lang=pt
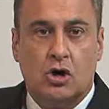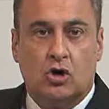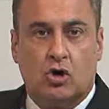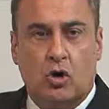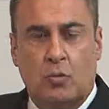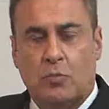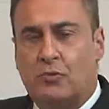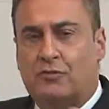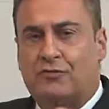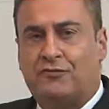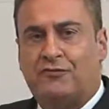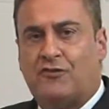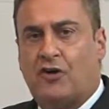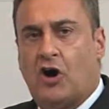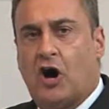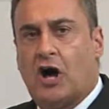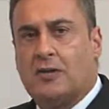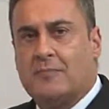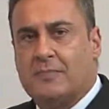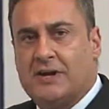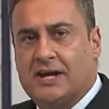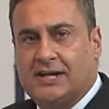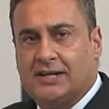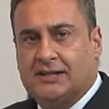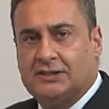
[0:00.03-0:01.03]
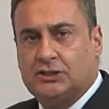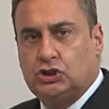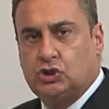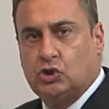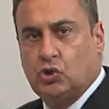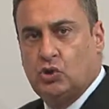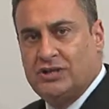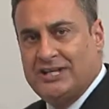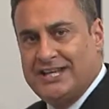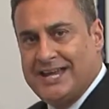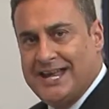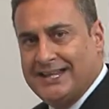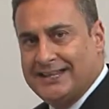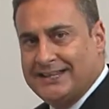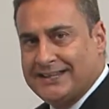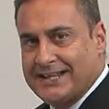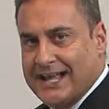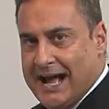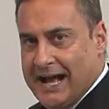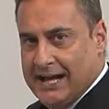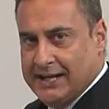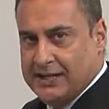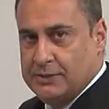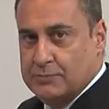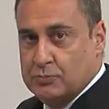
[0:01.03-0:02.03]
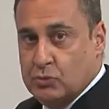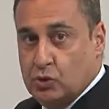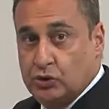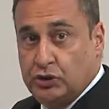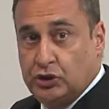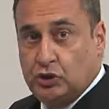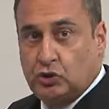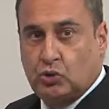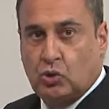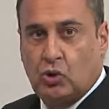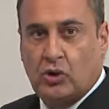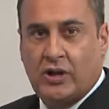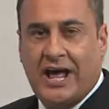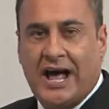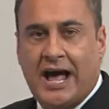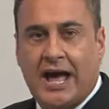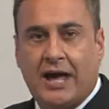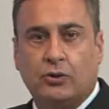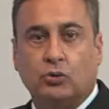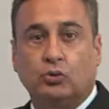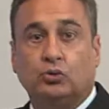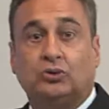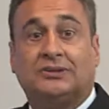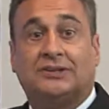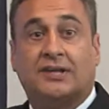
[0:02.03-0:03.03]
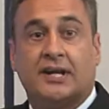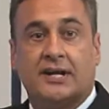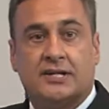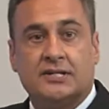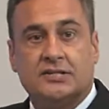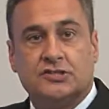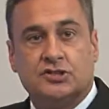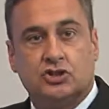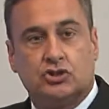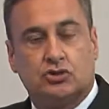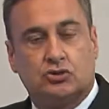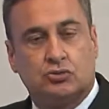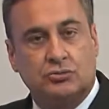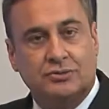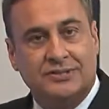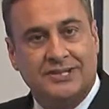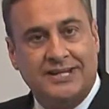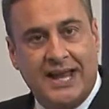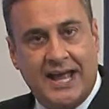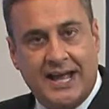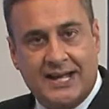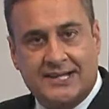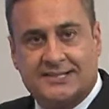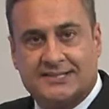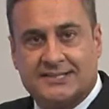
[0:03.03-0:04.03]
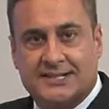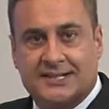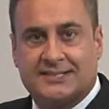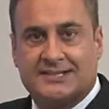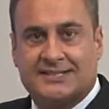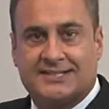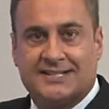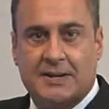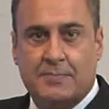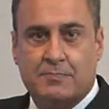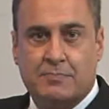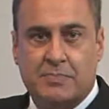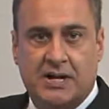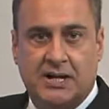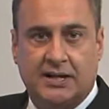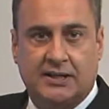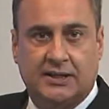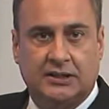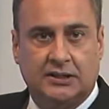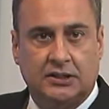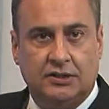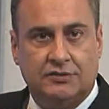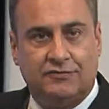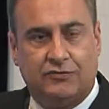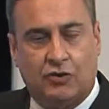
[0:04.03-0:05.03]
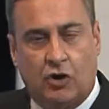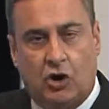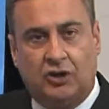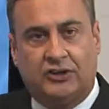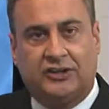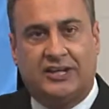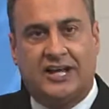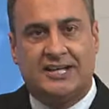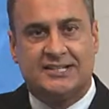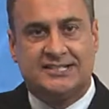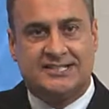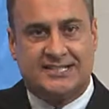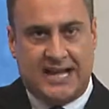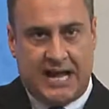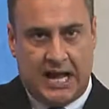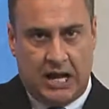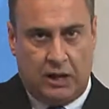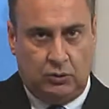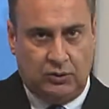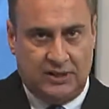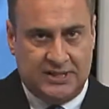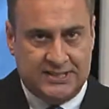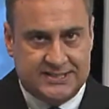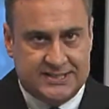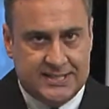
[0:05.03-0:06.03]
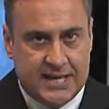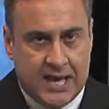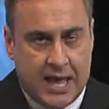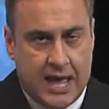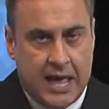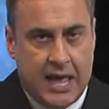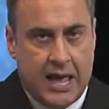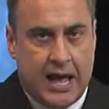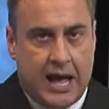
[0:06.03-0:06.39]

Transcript: Como forma de orientar e monitorar o trânsito nesta semana, de volta às aulas,